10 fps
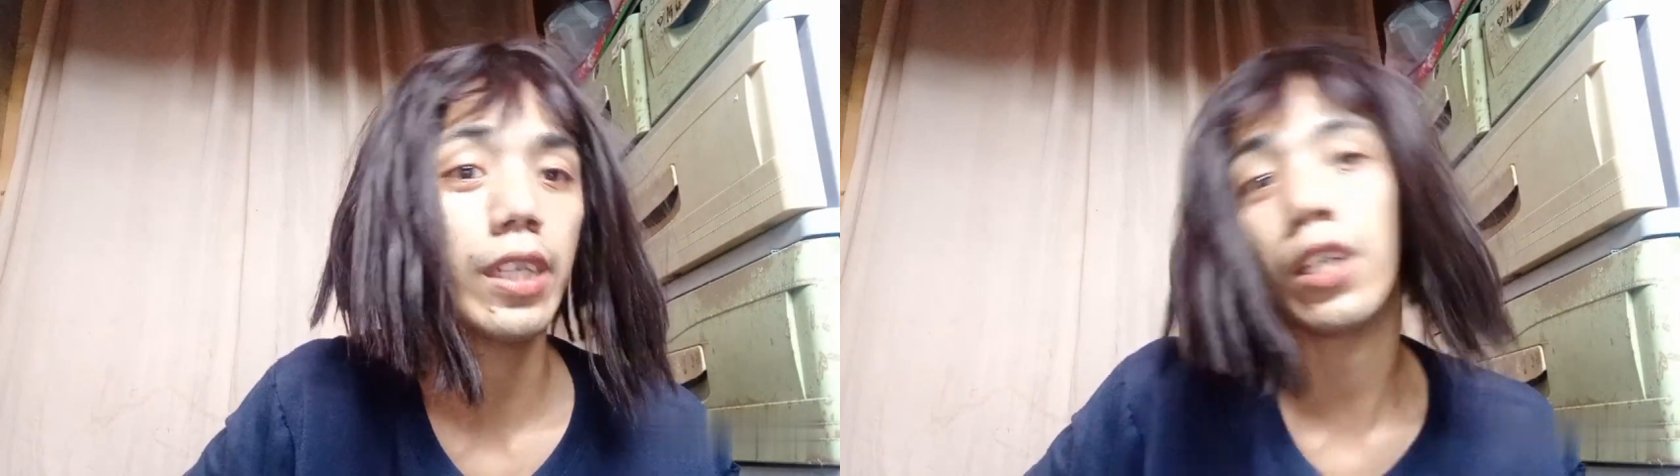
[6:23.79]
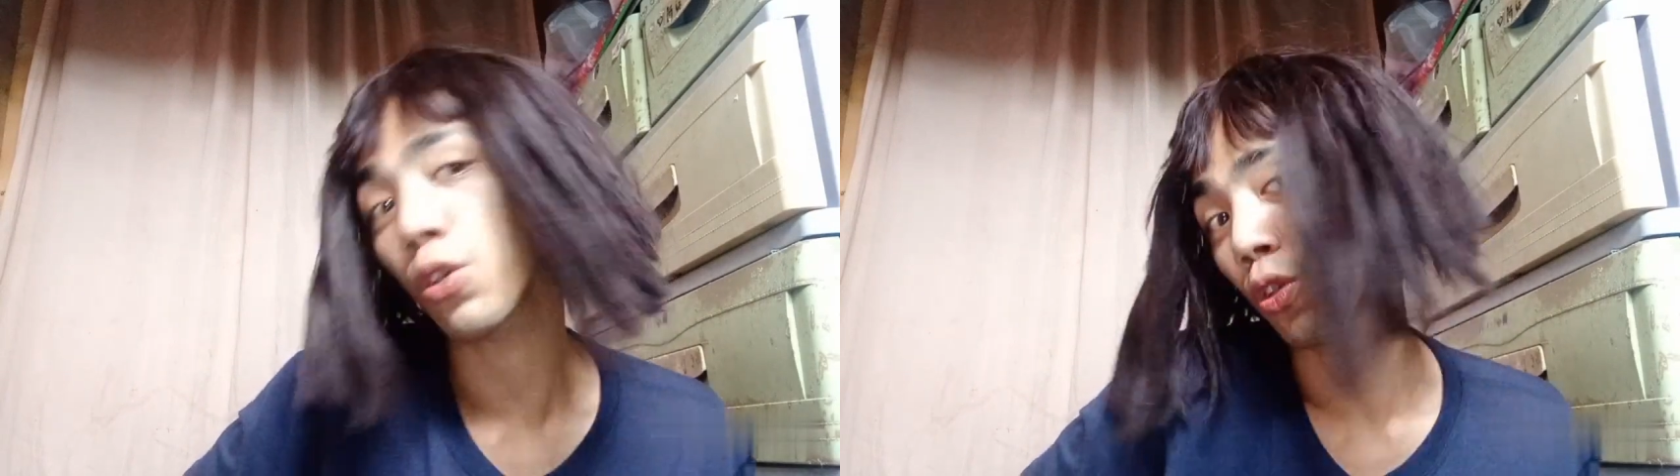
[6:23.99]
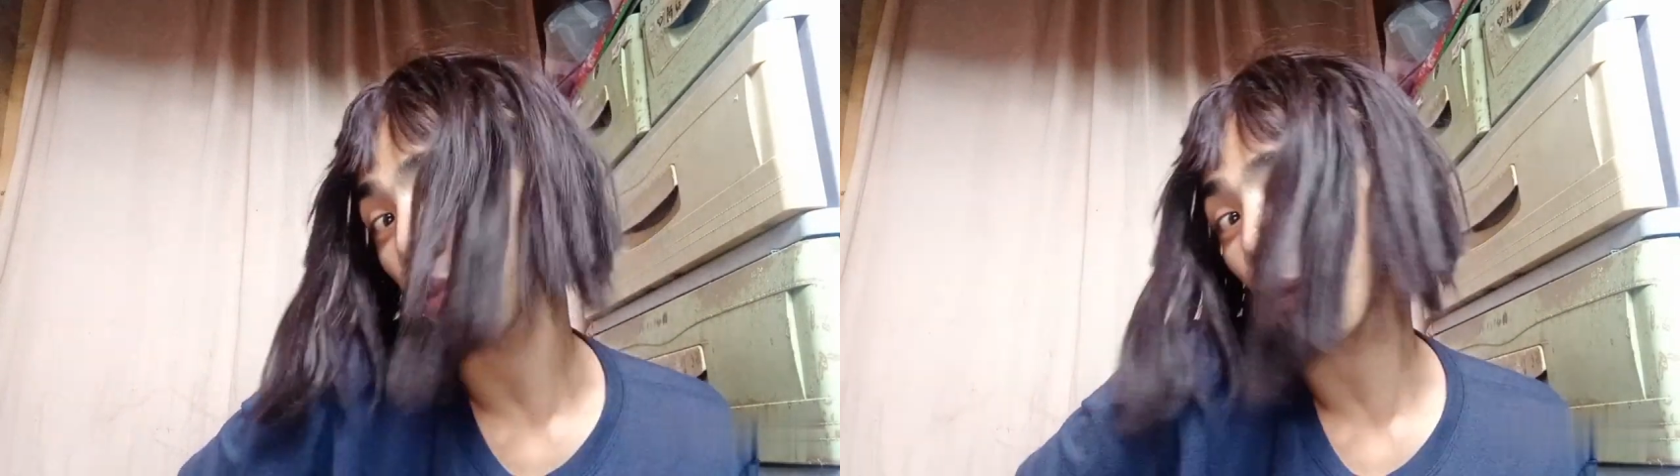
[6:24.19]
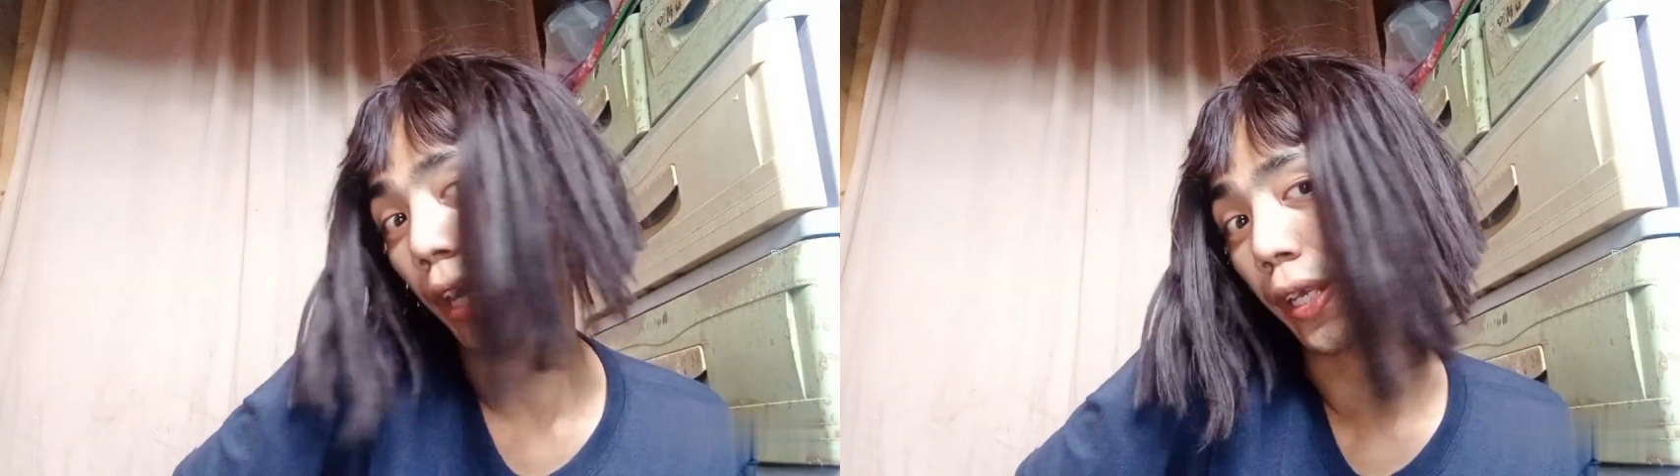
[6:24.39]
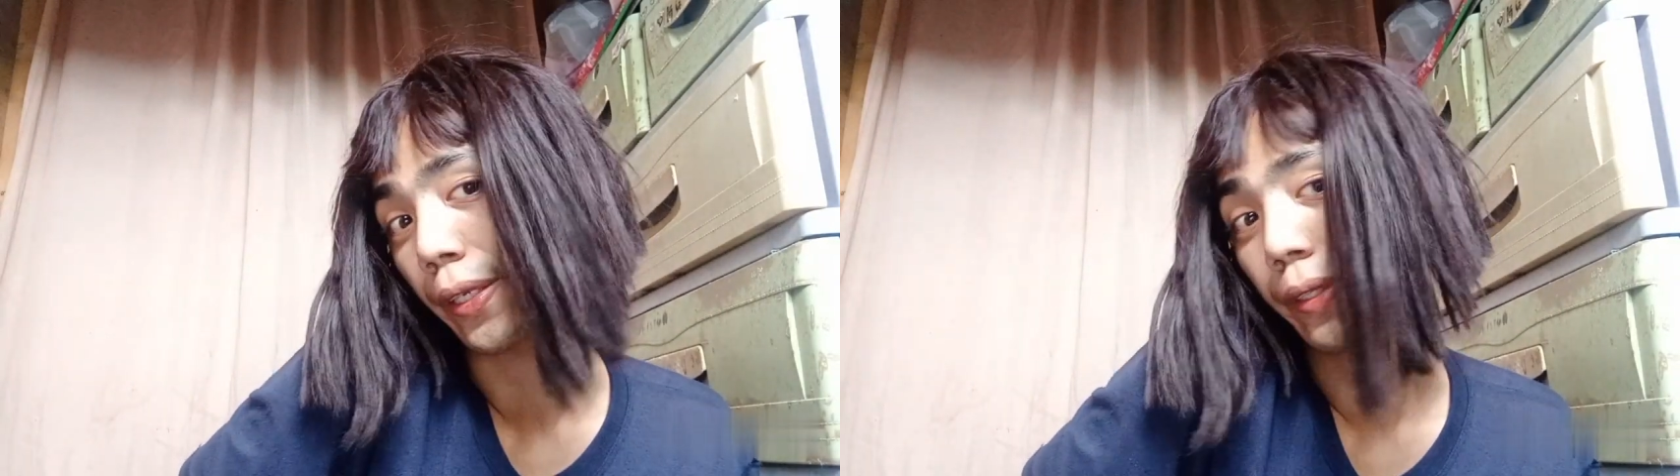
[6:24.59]
in a good
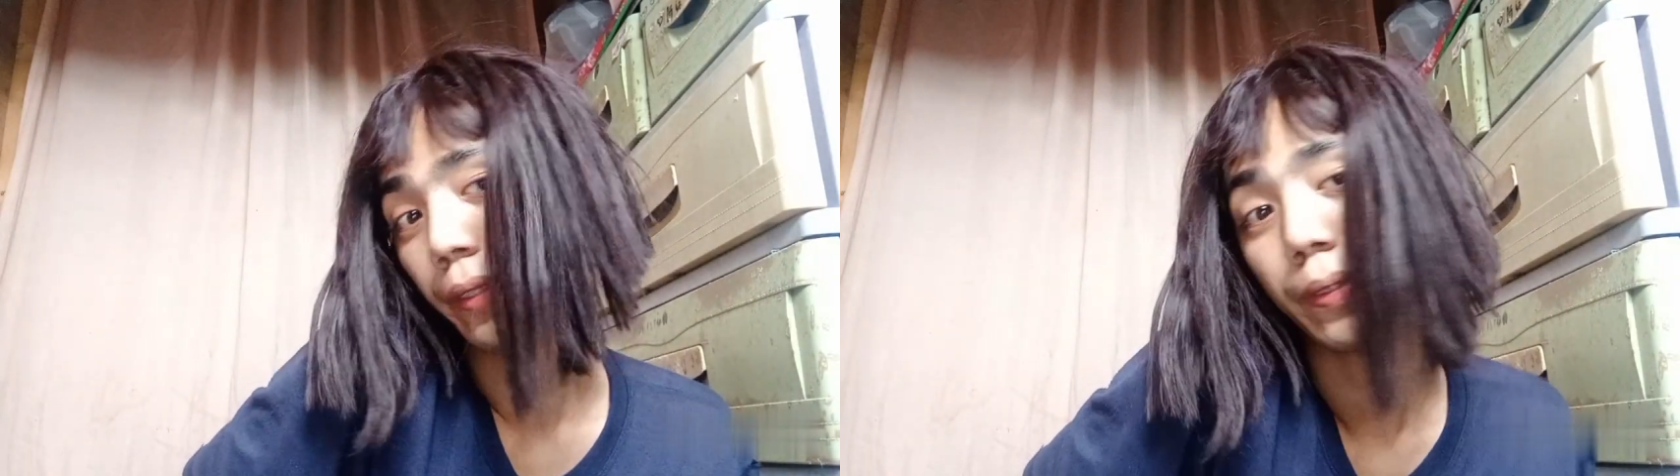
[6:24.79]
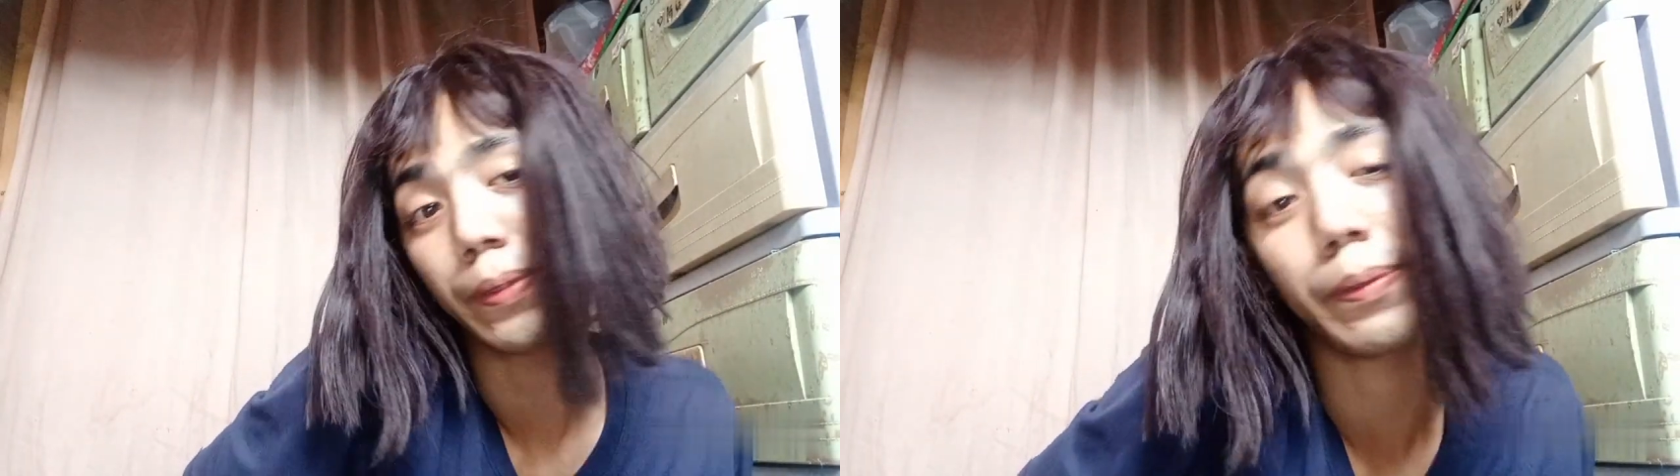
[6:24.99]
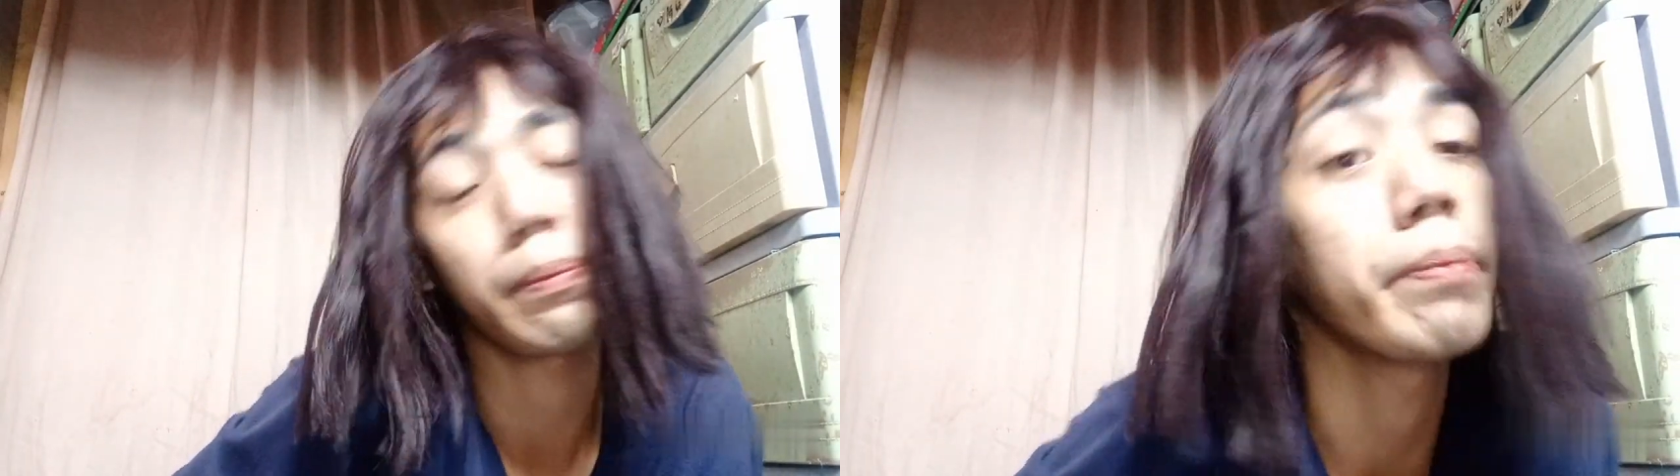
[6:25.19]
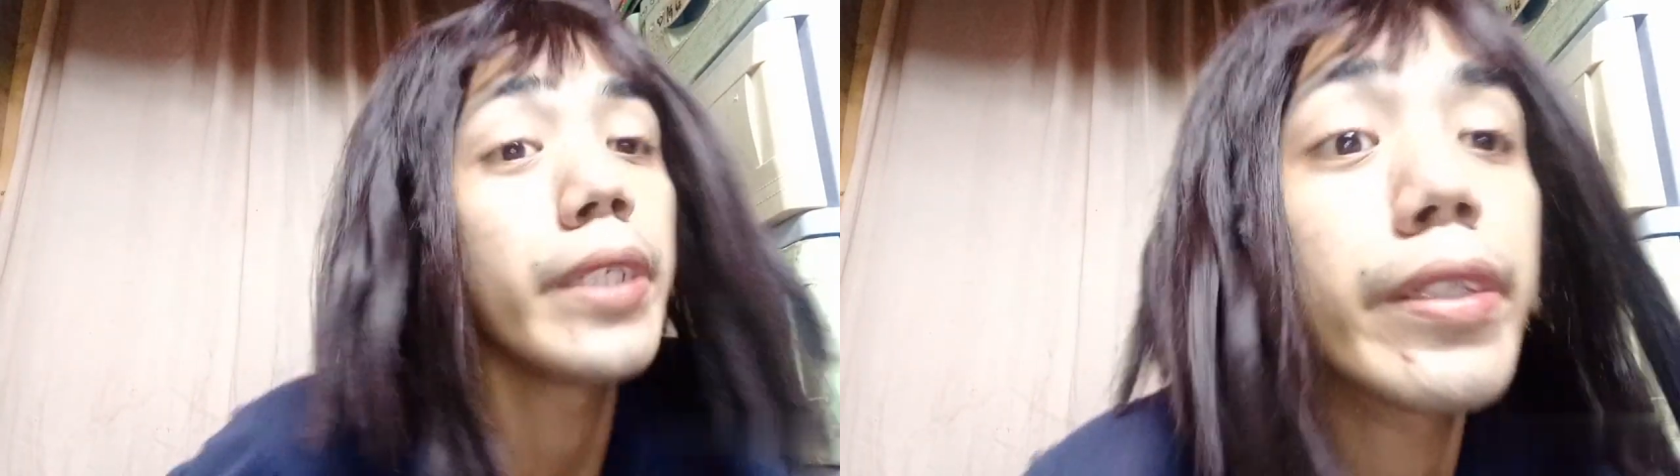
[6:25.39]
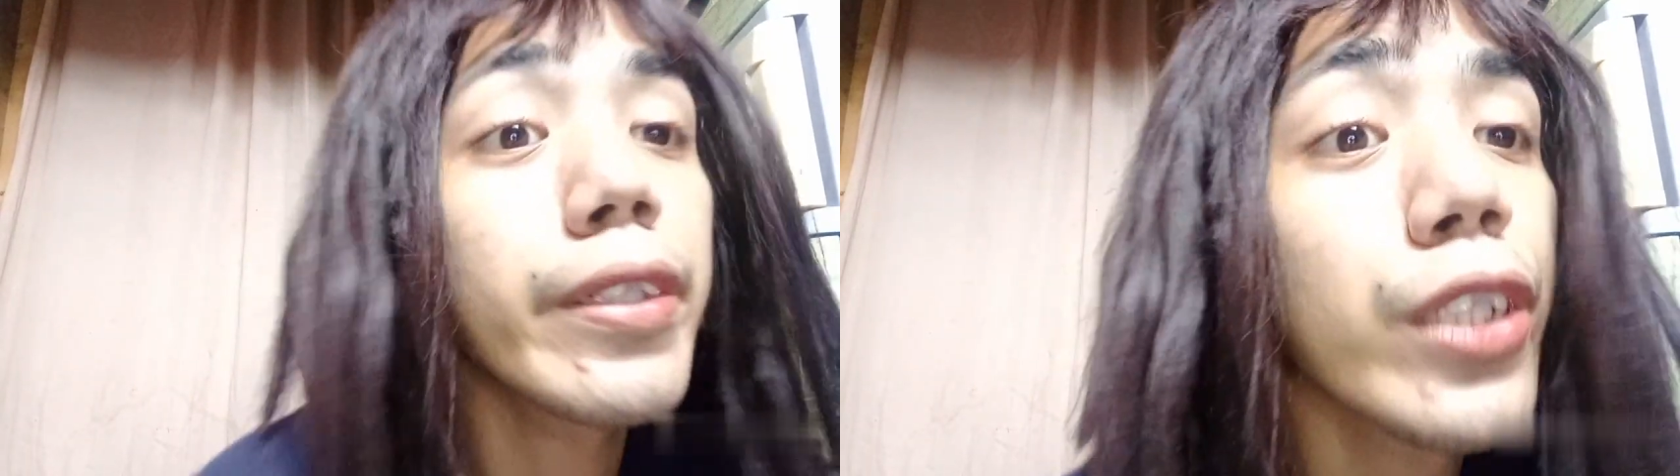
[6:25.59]
way
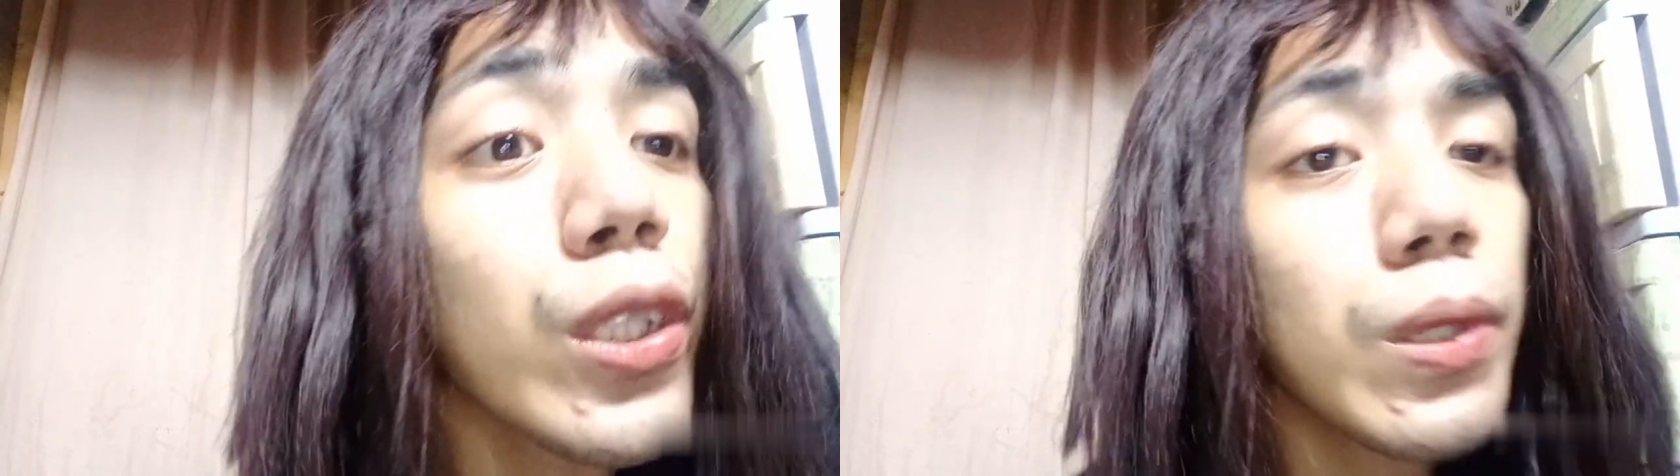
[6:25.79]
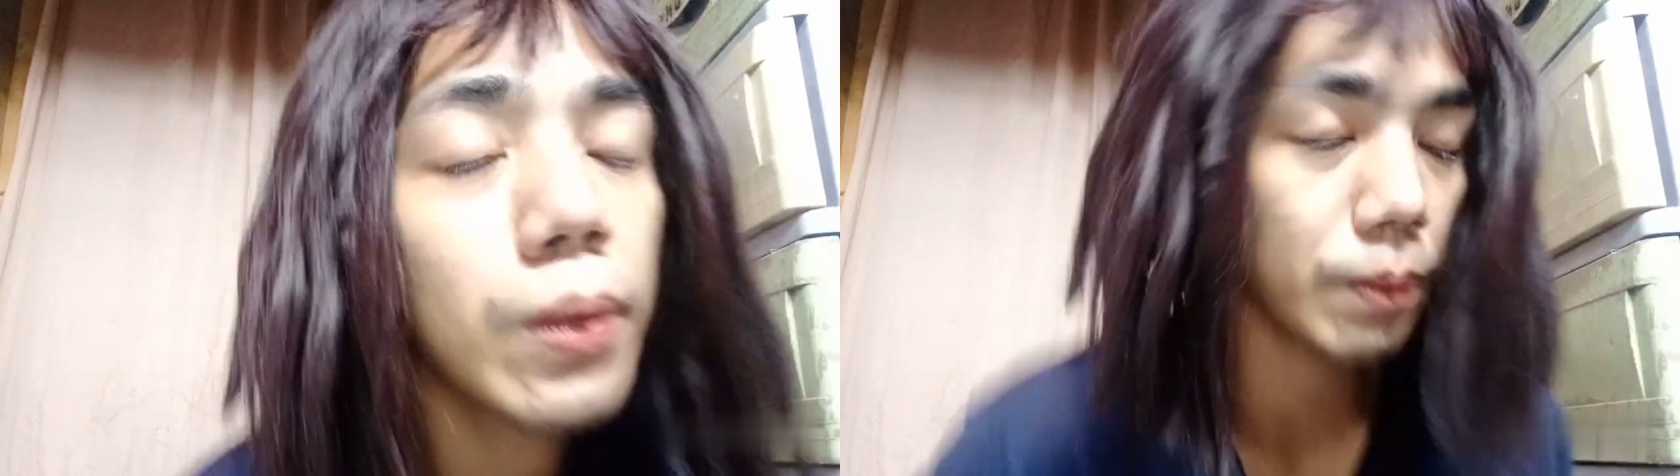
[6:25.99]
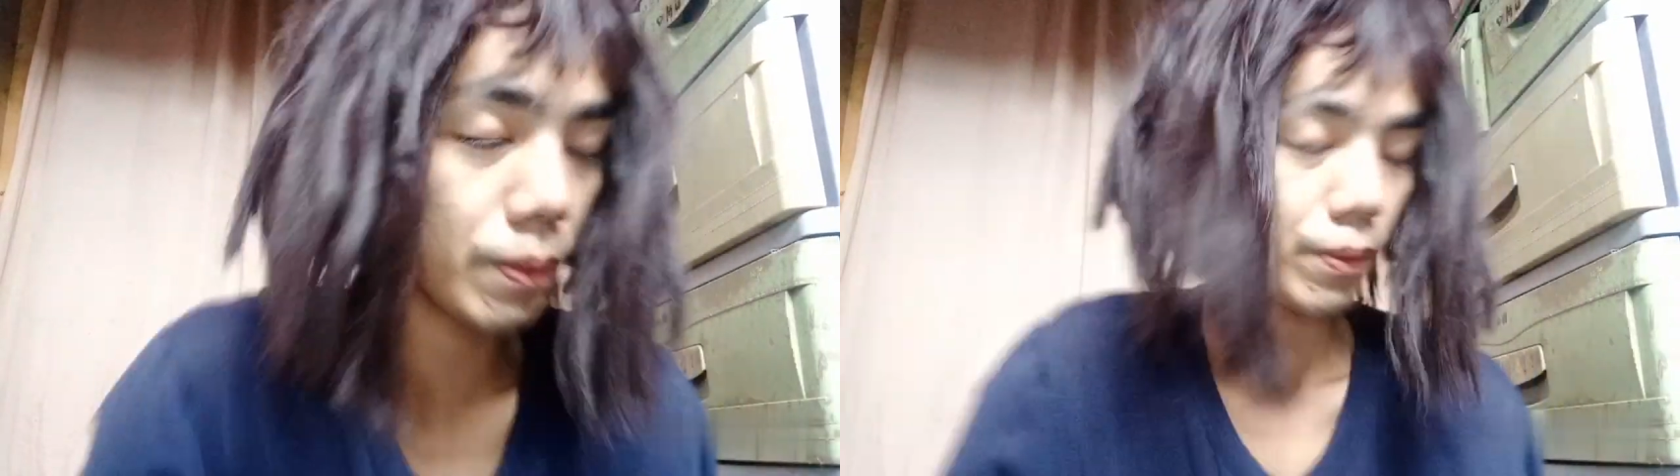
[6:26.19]
bitch